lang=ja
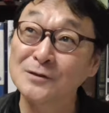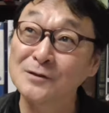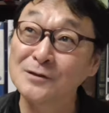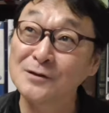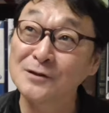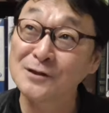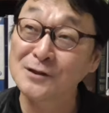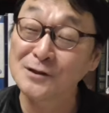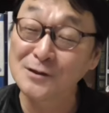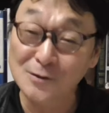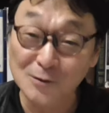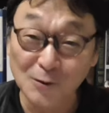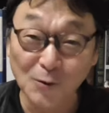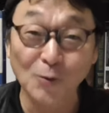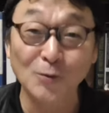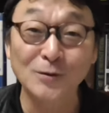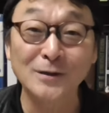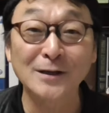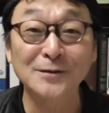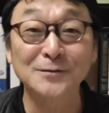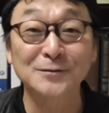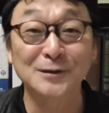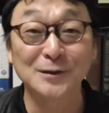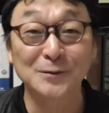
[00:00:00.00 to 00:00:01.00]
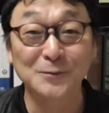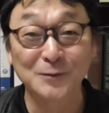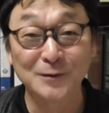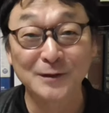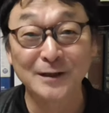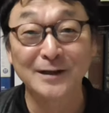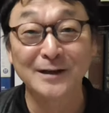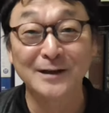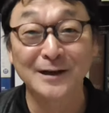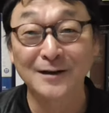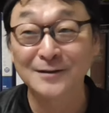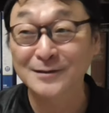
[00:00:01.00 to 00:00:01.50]
信仰なくても
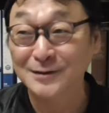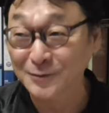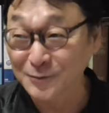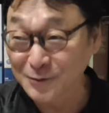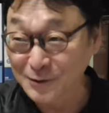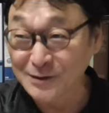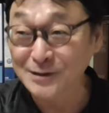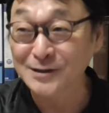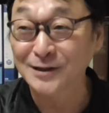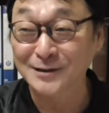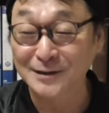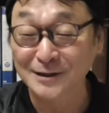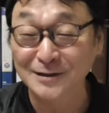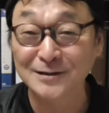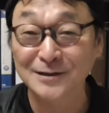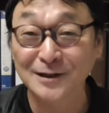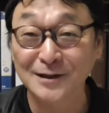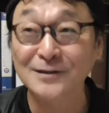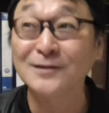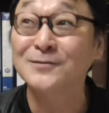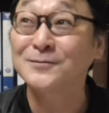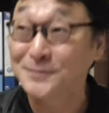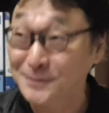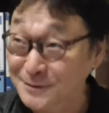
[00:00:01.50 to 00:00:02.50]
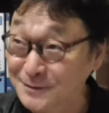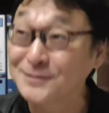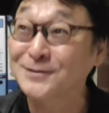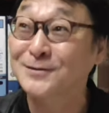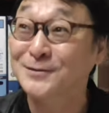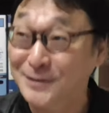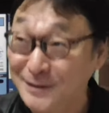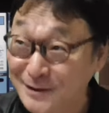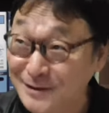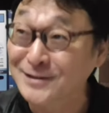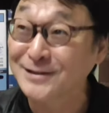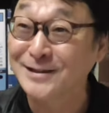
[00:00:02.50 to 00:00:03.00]
ね、あなたクリスチャンですかってうん、
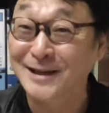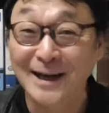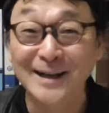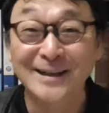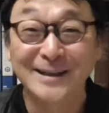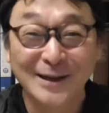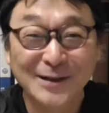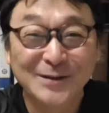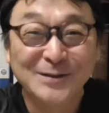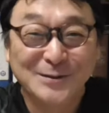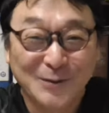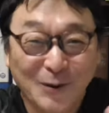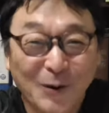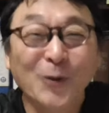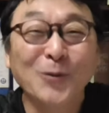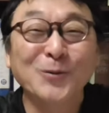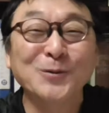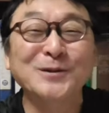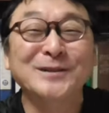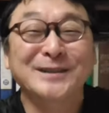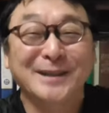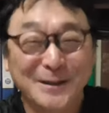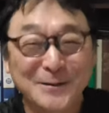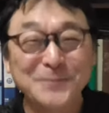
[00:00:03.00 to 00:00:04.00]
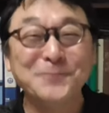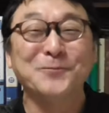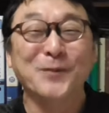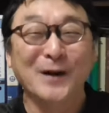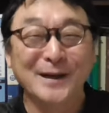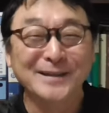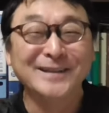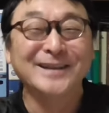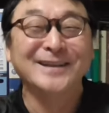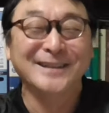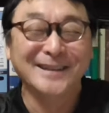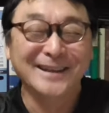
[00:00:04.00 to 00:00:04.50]
クリスチャンっていう人おるね、いっぱいな。